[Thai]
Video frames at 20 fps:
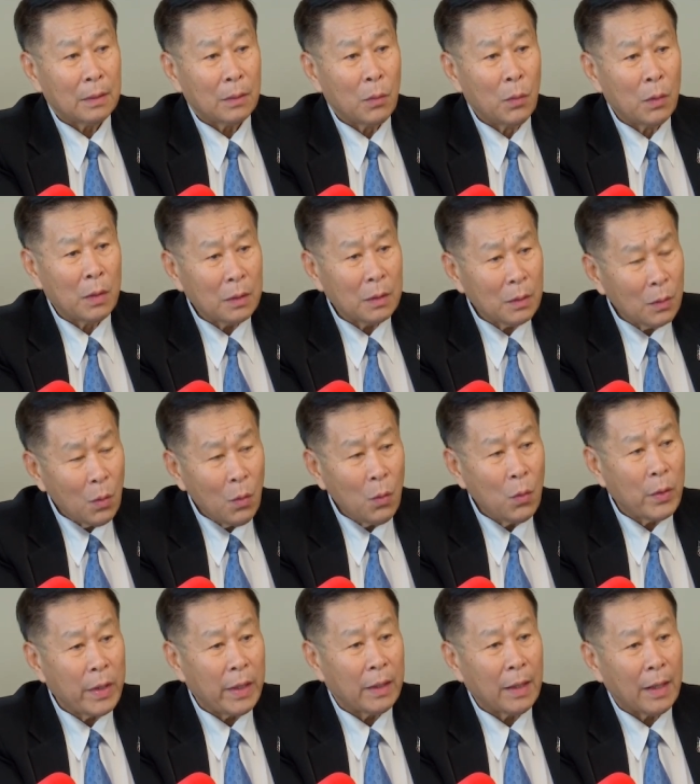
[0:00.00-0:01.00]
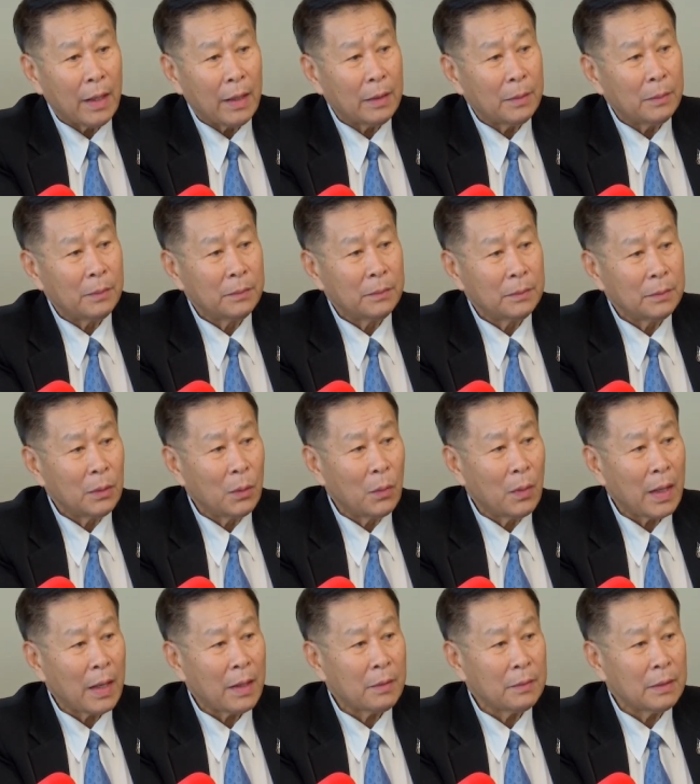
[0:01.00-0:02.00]
คุณก็ต้องกู้อีกอะ่ะดู
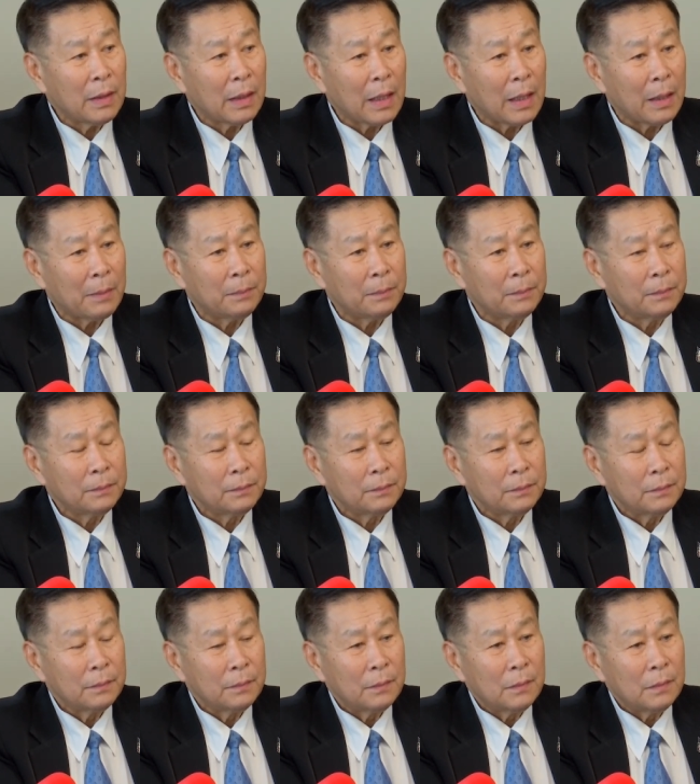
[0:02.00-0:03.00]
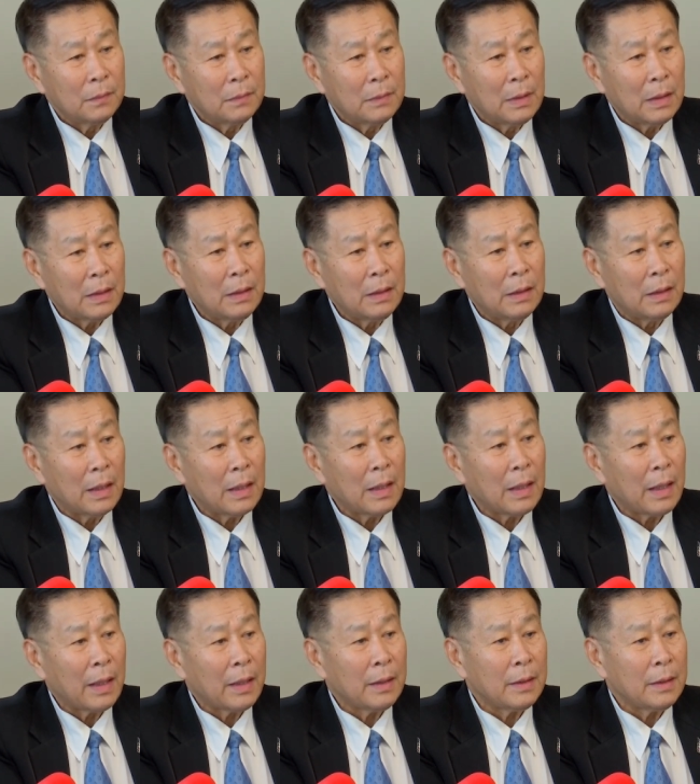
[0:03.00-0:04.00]
แล้วนะครับจะเหลืออะ
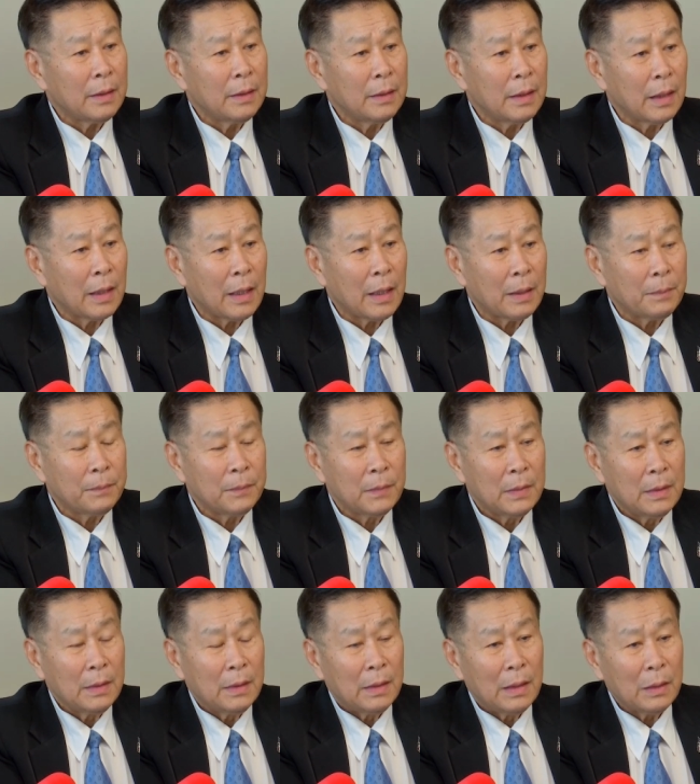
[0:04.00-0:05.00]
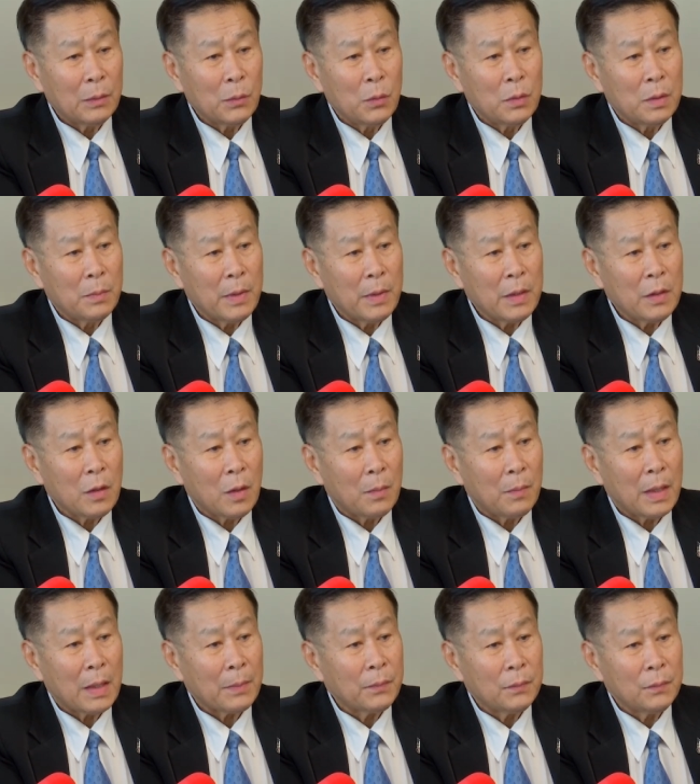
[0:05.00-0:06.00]
ไรนะครับแล้วคุณไม่ยอม
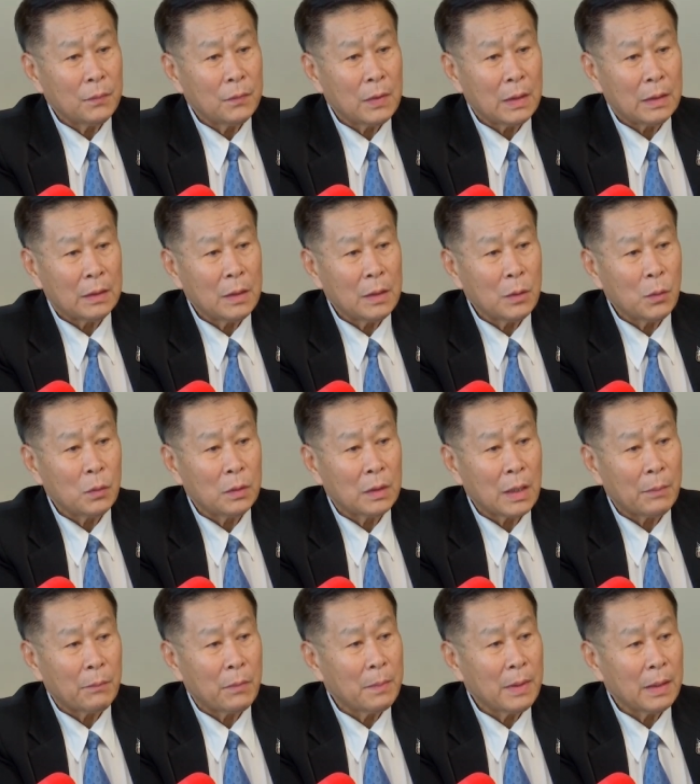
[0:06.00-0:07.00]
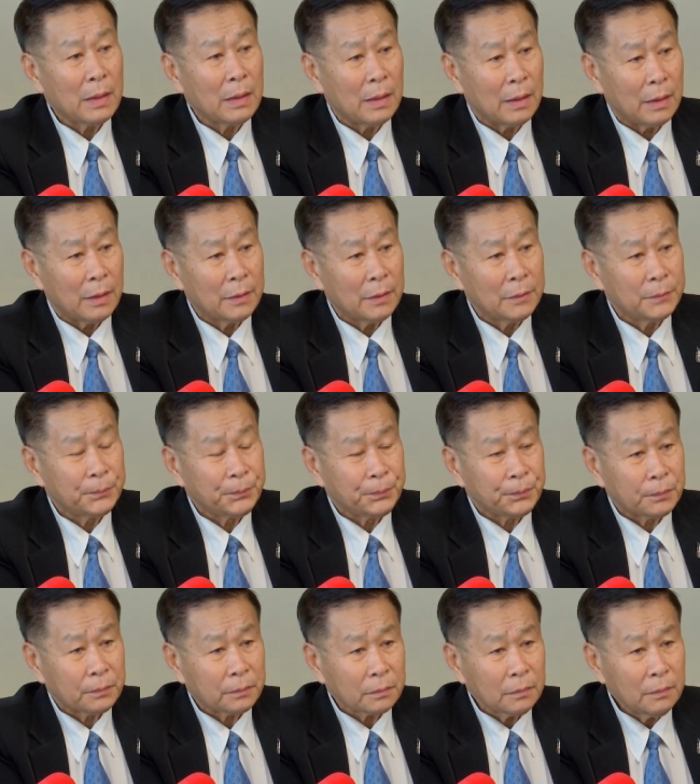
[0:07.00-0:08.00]
รับสิ่งที่คุณทำไว้บ้างเหรอ
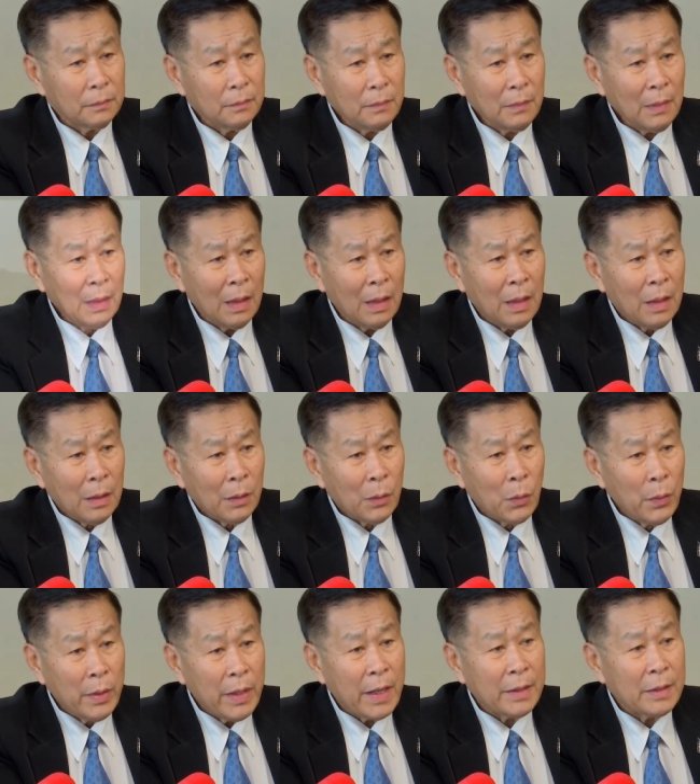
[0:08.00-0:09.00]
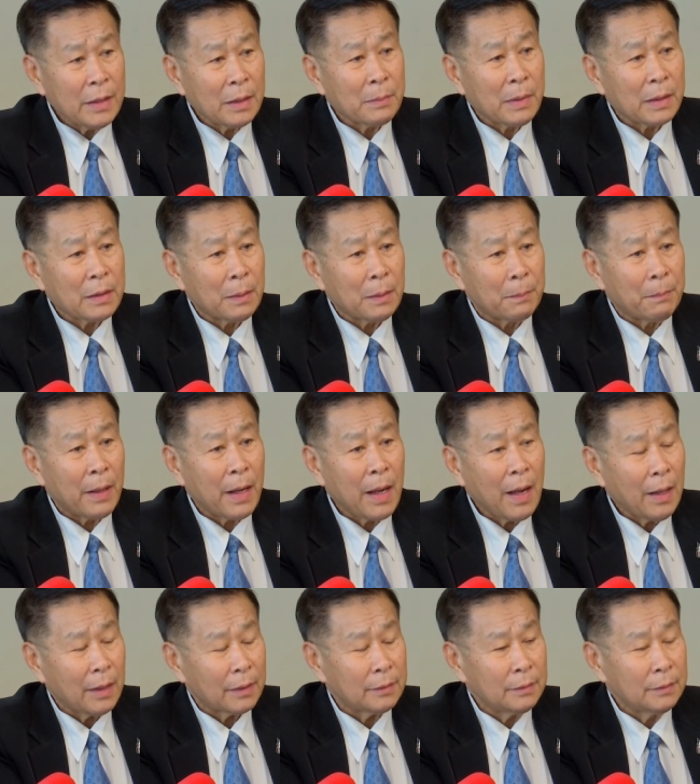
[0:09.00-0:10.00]
คุณเองยังมาสัม
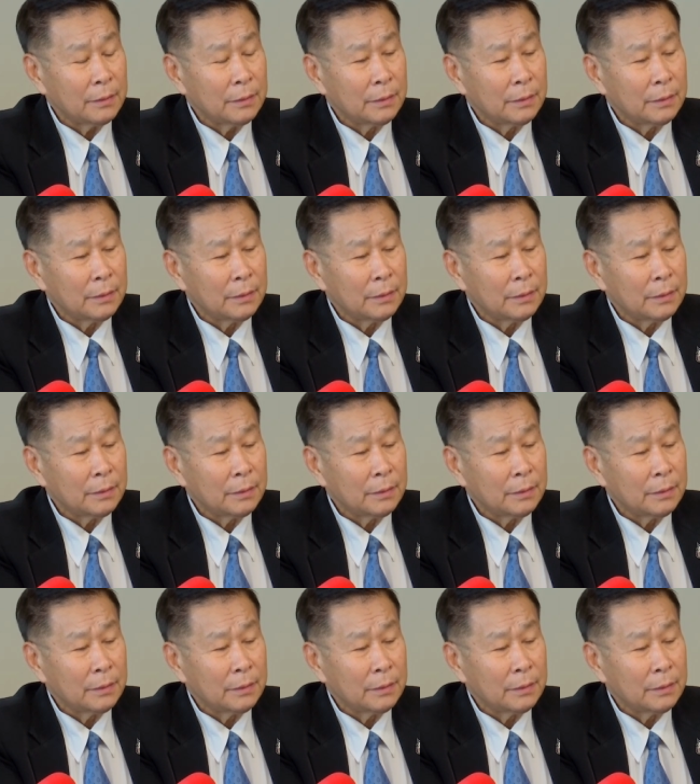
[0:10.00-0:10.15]
ภาษณ์